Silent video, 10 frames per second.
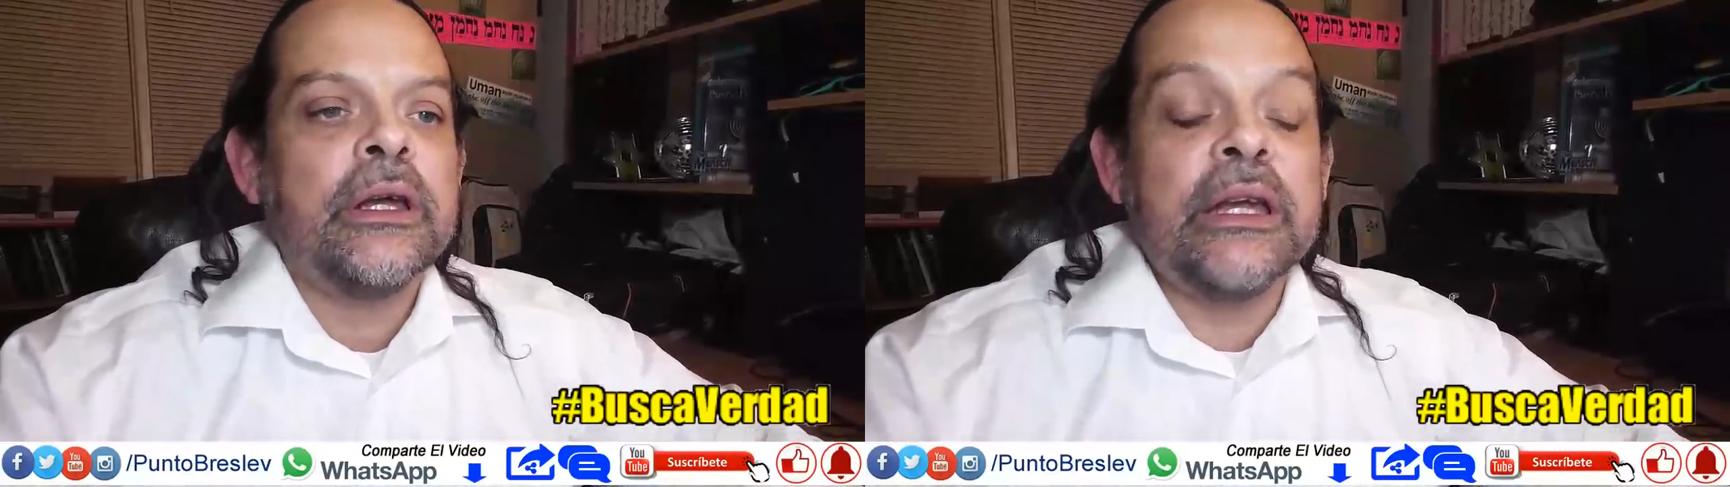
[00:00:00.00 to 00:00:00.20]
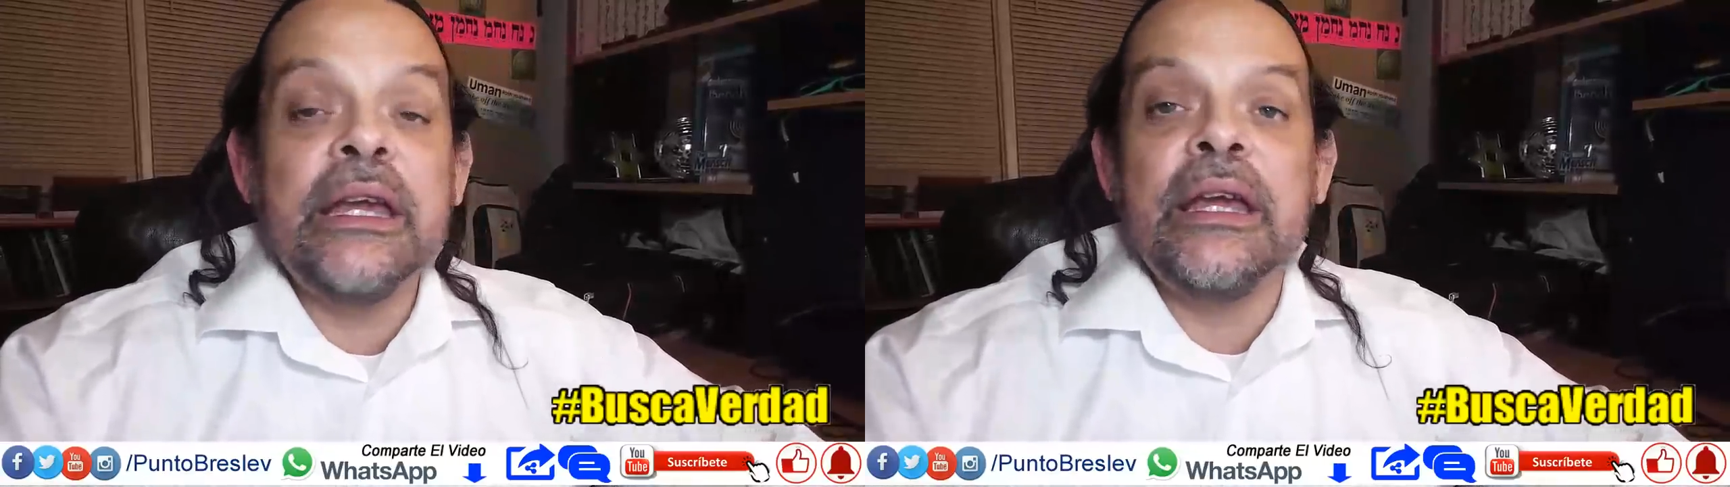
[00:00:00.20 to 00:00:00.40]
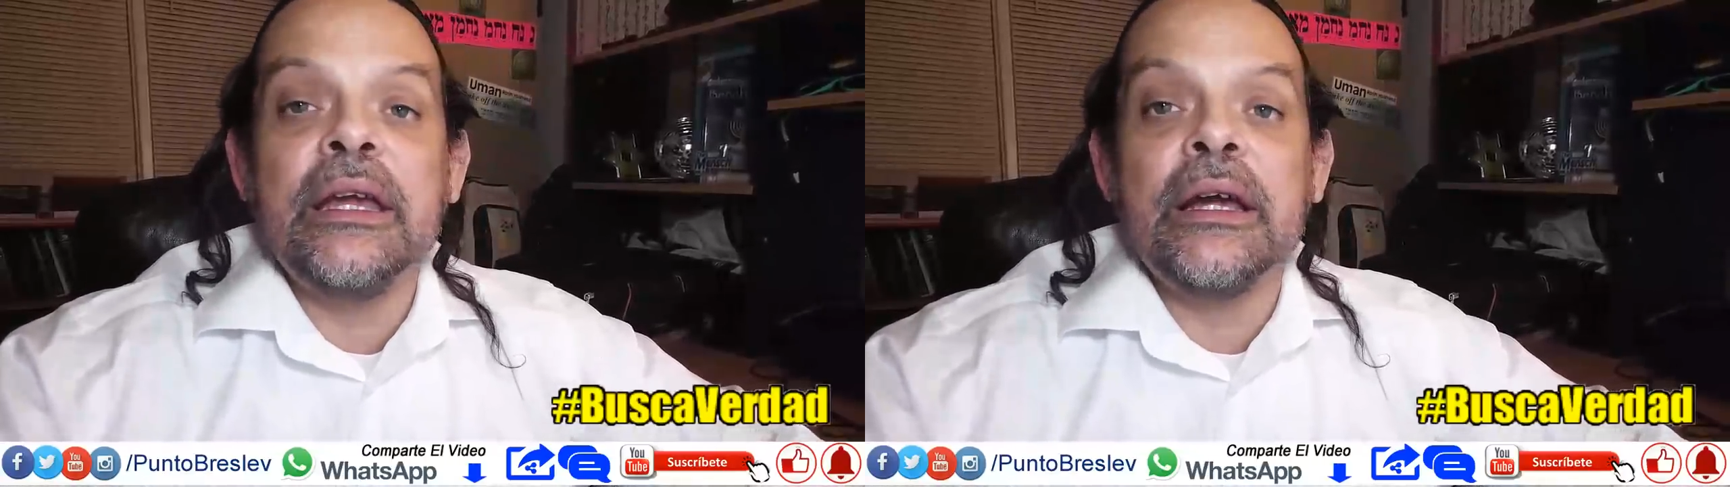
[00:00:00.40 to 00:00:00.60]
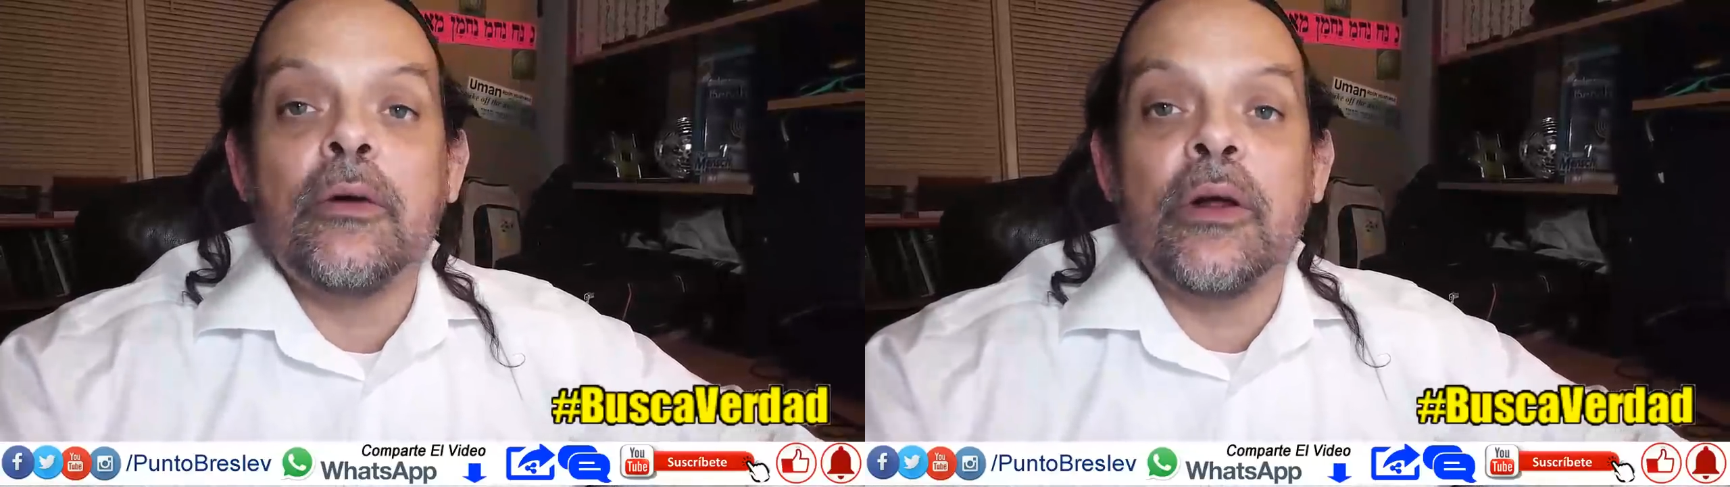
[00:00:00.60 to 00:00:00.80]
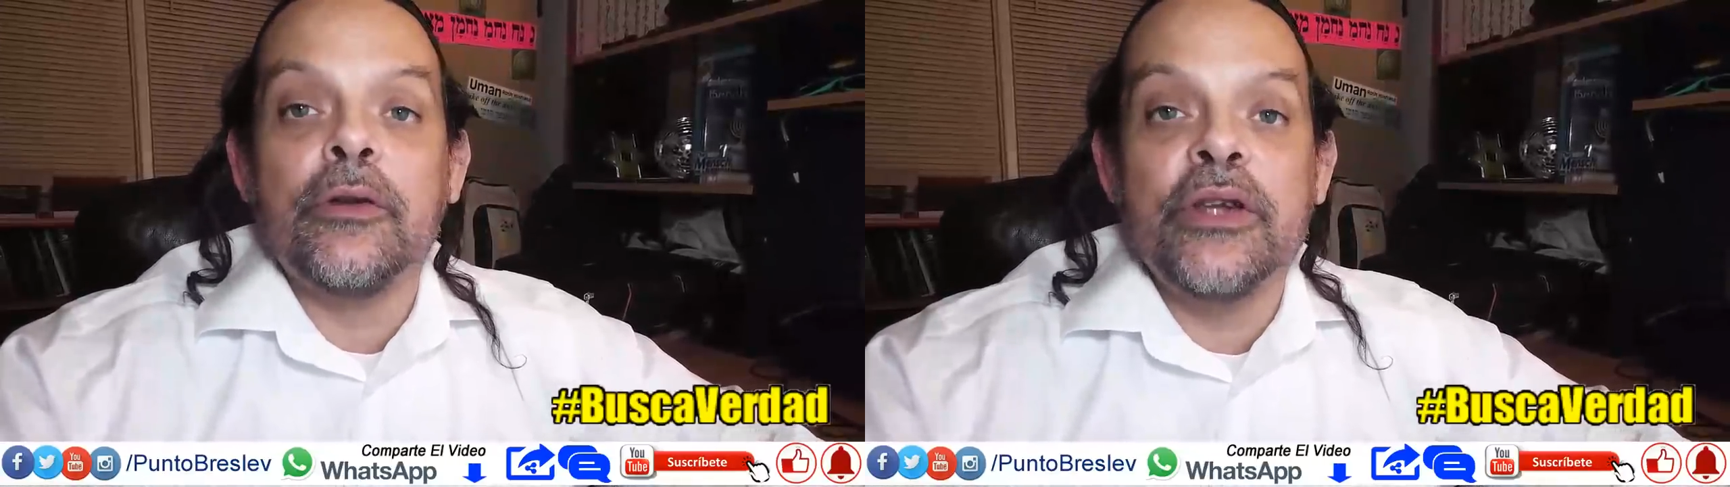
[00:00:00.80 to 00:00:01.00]
y
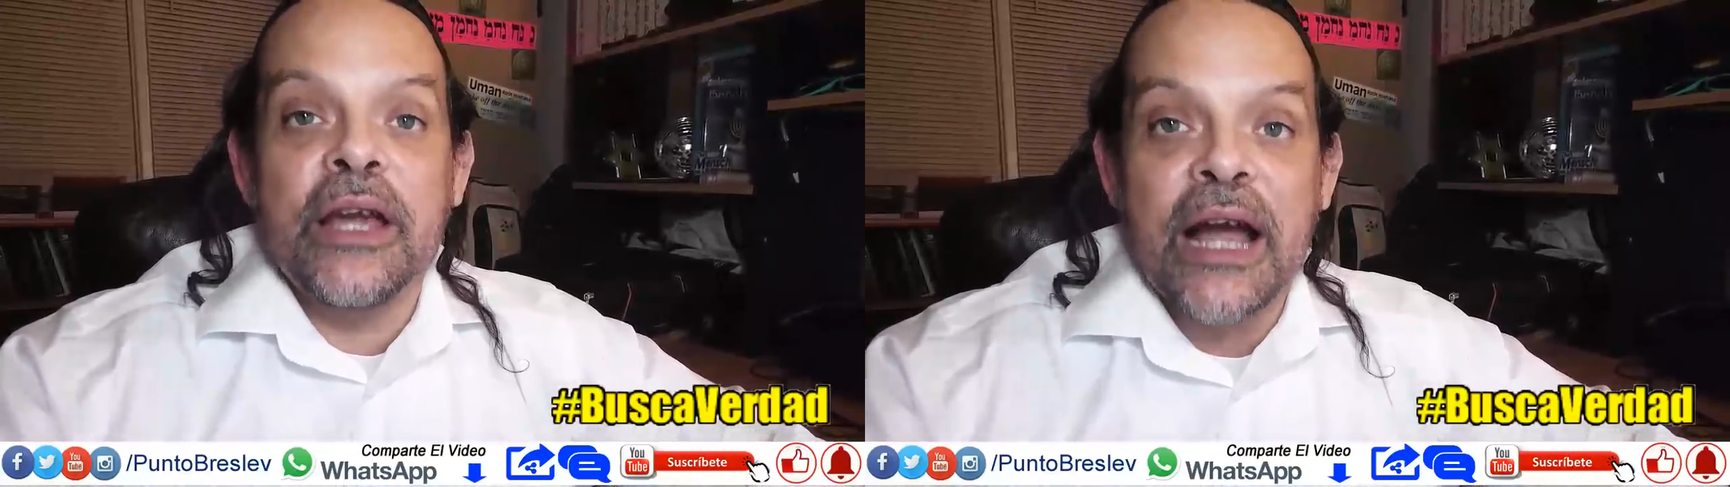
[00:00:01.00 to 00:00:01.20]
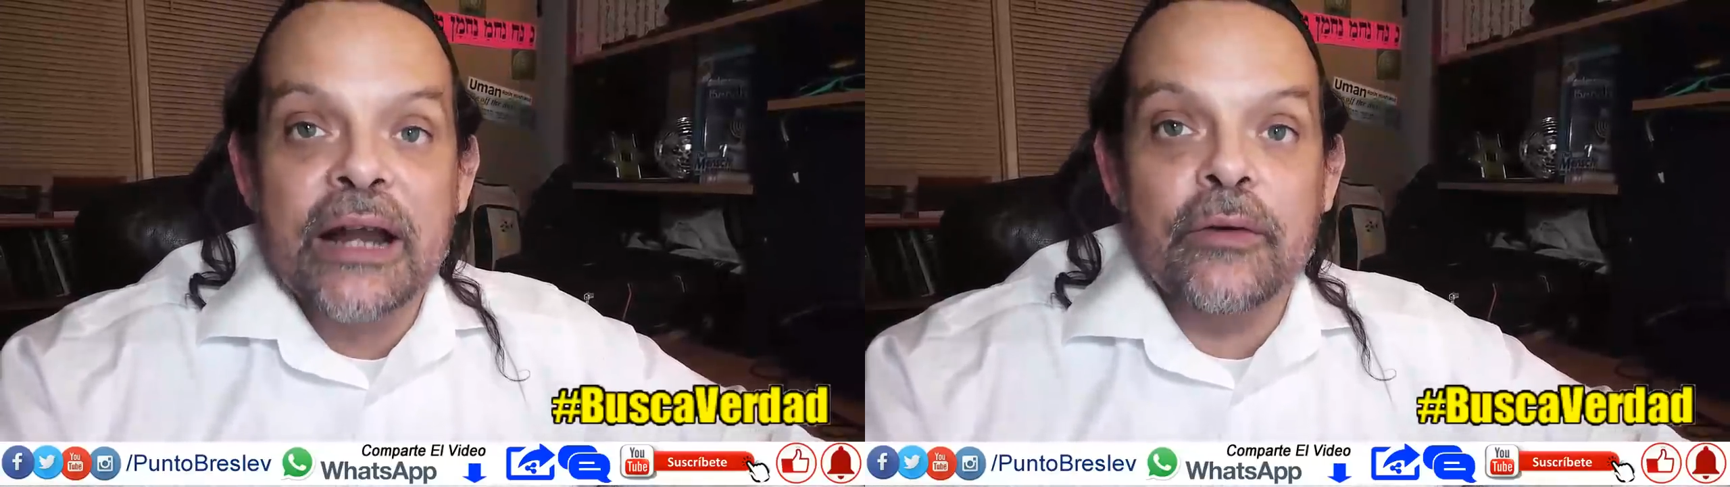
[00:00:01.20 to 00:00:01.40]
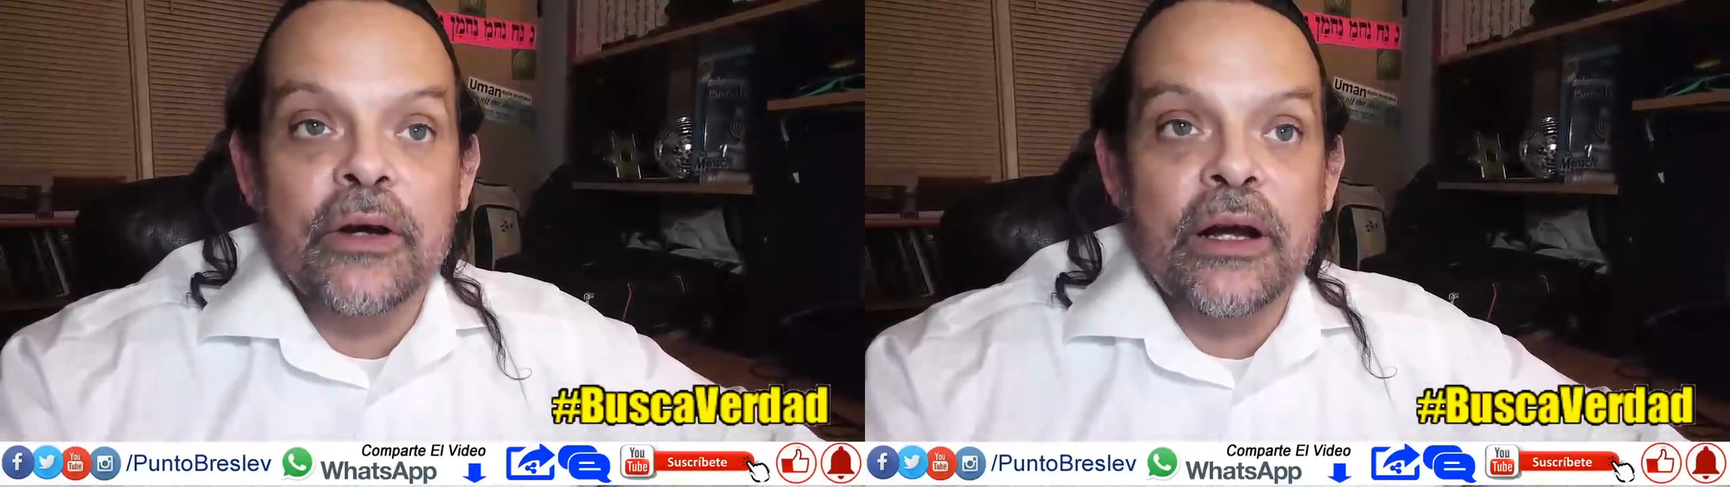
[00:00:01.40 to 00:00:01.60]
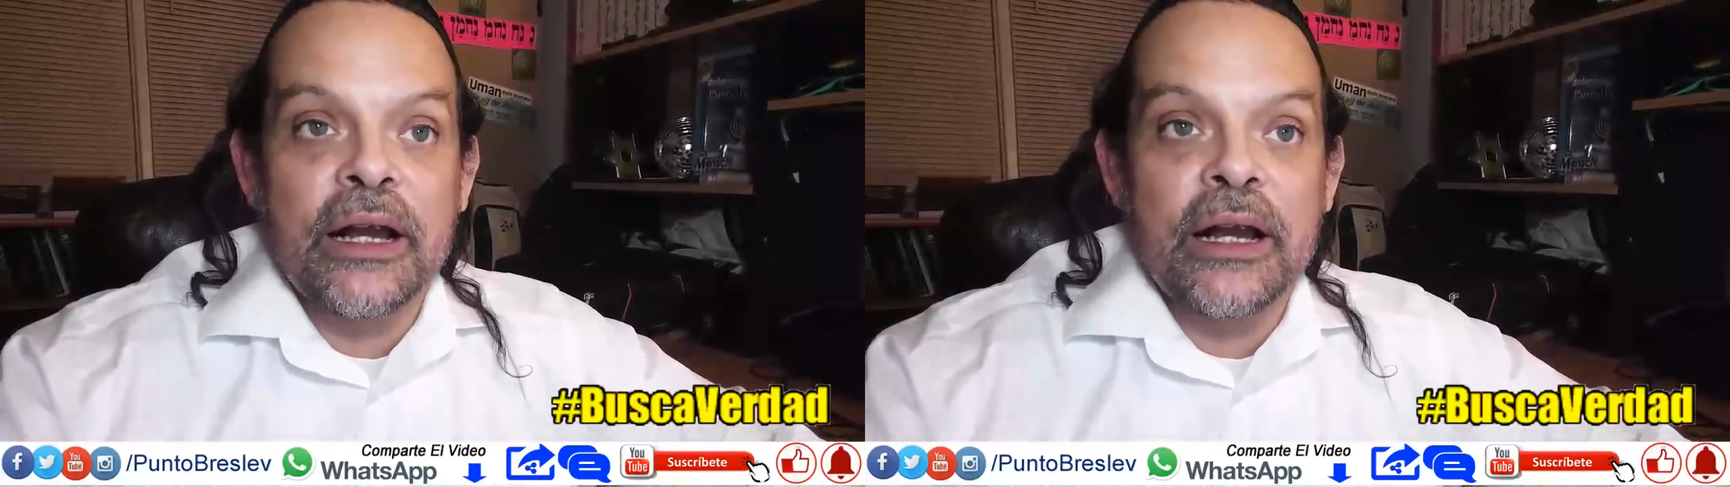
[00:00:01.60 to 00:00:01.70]
cuando llegaron